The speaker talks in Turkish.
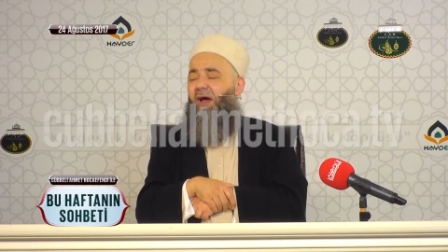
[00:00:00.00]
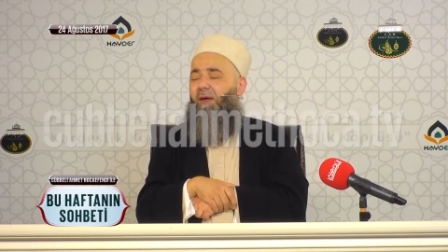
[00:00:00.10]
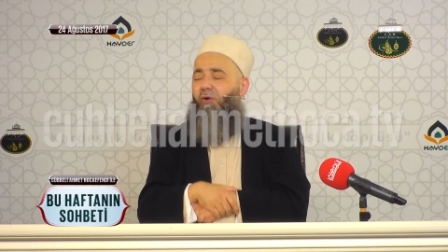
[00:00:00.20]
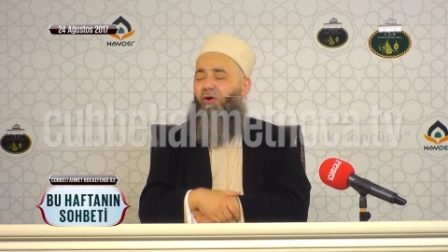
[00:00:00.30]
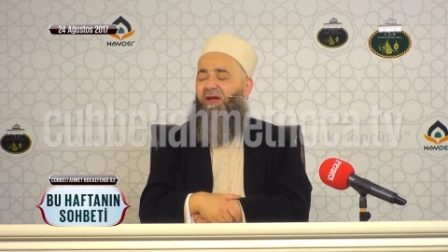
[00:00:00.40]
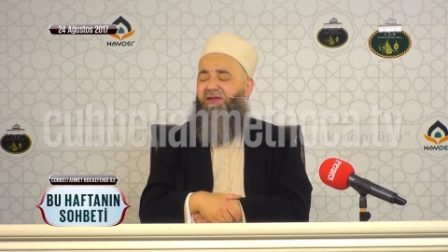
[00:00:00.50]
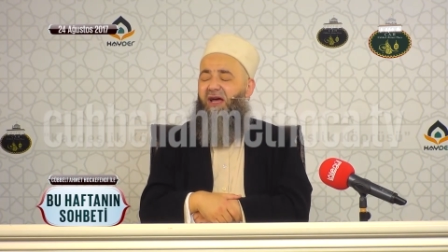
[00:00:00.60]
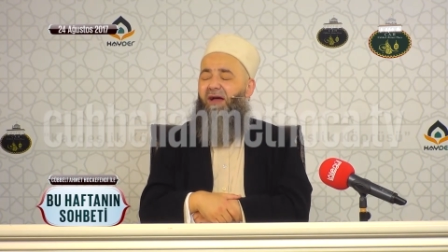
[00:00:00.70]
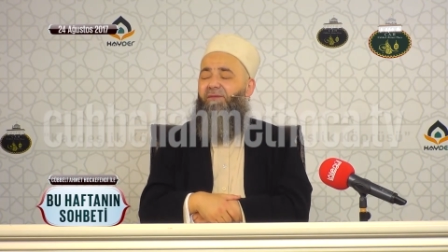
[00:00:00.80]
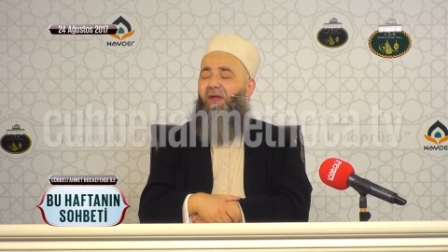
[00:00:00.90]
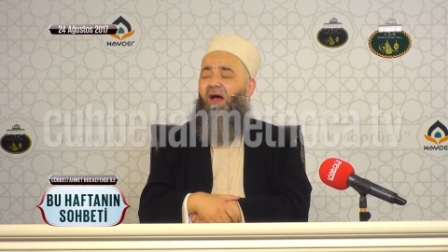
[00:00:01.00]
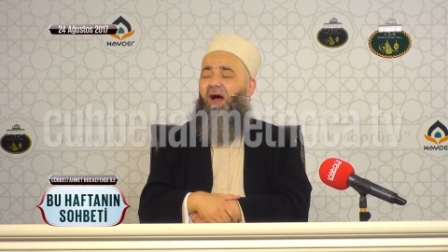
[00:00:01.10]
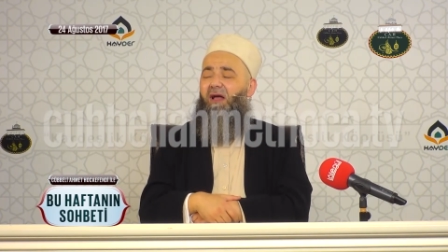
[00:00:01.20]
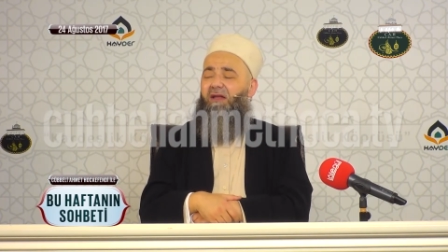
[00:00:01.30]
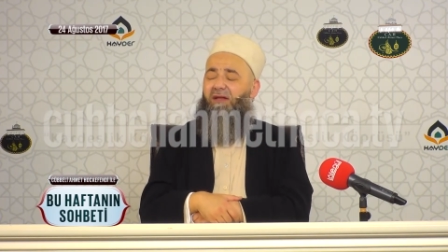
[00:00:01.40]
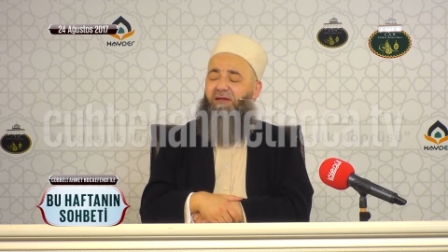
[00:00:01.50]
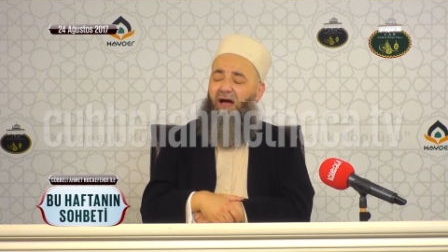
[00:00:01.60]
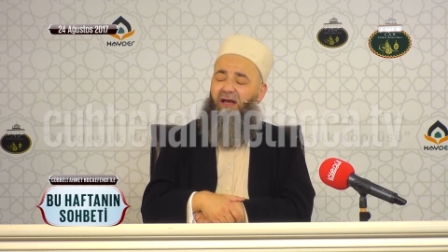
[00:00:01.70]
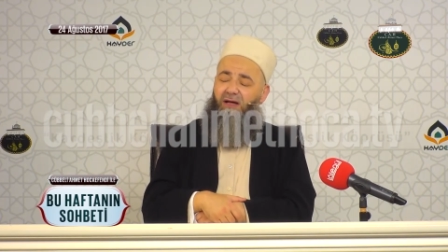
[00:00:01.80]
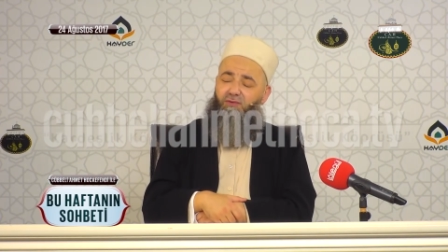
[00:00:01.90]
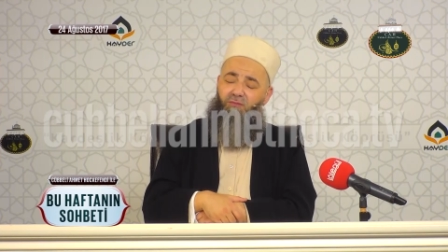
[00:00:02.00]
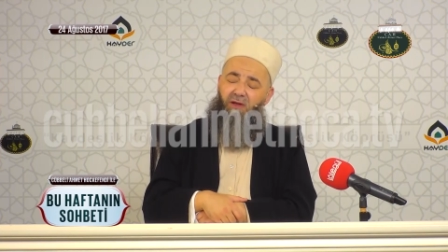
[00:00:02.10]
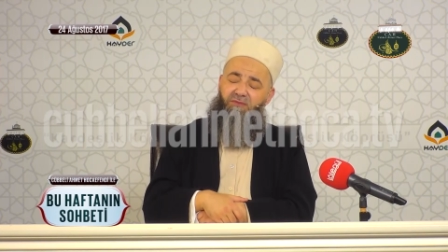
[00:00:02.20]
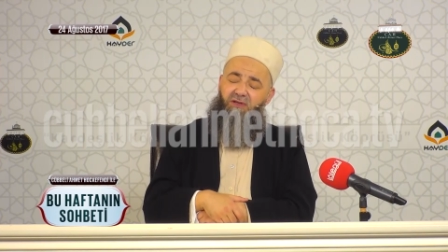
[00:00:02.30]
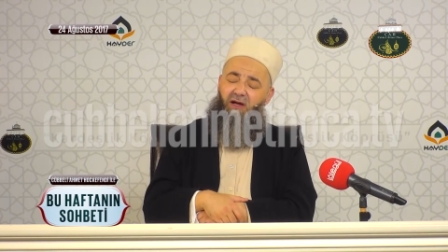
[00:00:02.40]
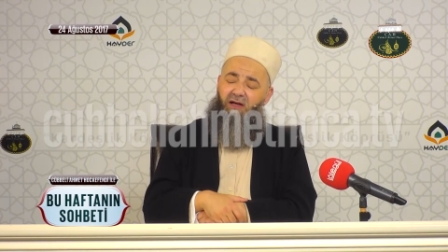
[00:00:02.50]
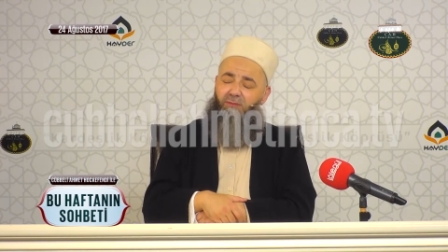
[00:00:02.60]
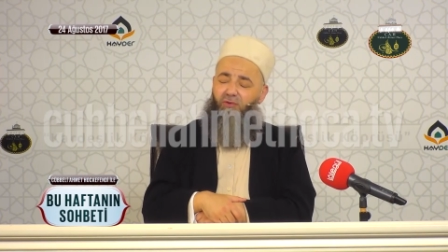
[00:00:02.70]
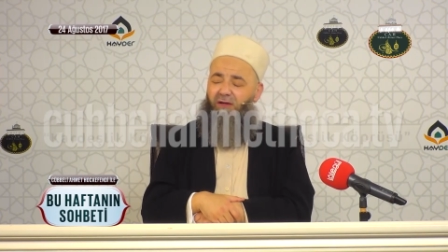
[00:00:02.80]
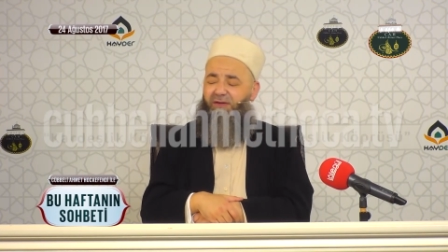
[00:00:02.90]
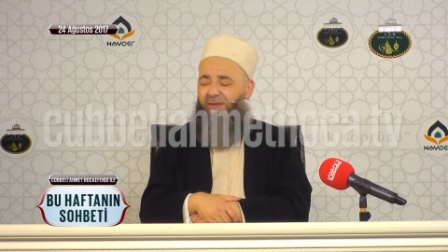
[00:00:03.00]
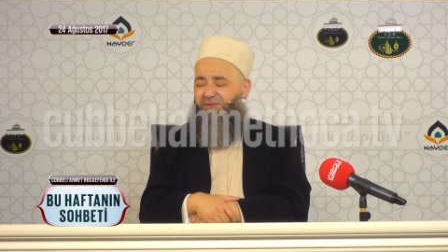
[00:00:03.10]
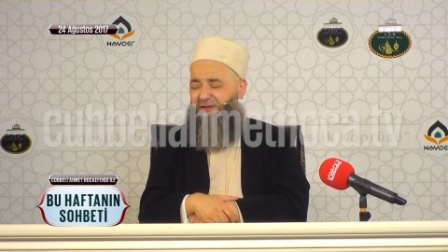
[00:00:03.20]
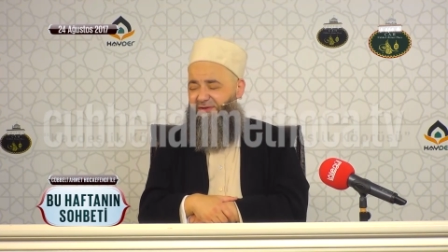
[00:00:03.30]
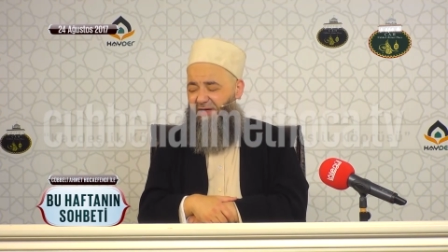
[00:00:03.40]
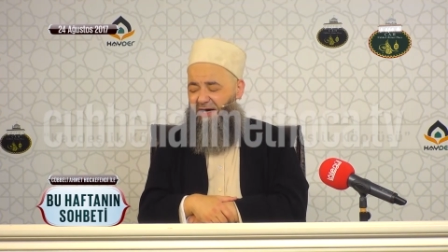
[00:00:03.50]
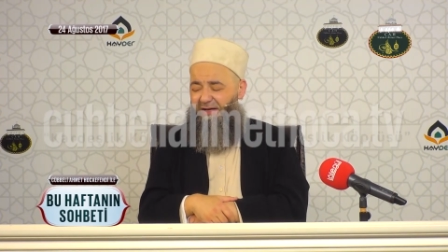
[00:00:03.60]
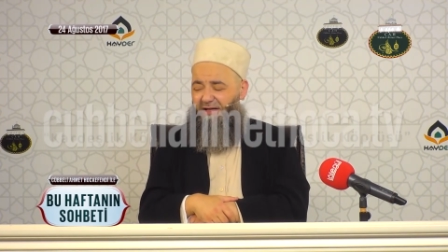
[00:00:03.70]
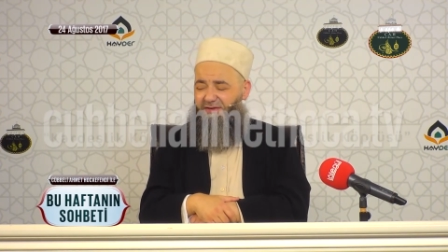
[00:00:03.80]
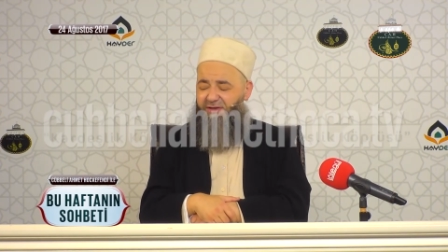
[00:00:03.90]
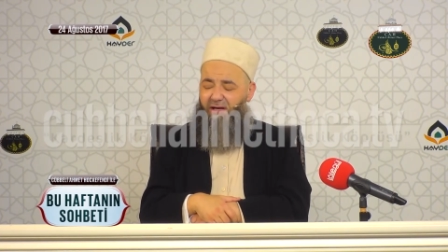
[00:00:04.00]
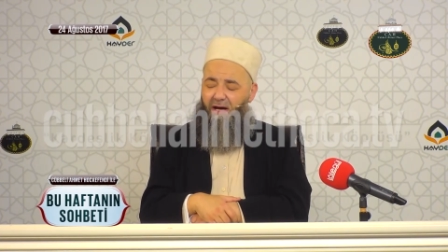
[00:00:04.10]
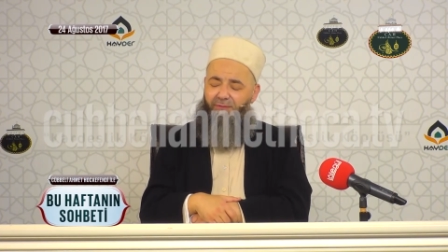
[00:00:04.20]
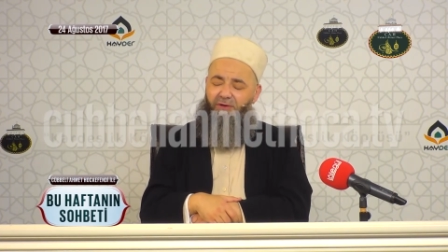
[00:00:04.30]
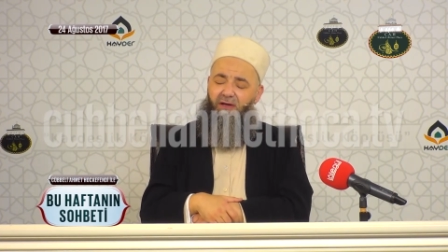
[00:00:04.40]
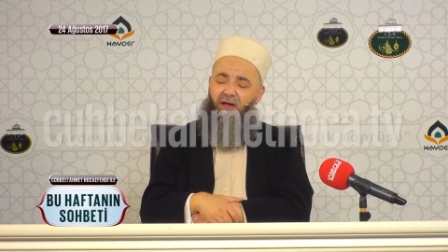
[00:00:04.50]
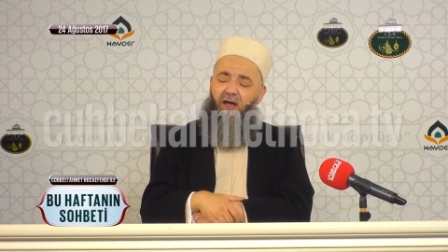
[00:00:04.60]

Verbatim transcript: Böylece Allah Teala cümlemizin hayırlı muratlarımızı ihsan eylesin. Amin.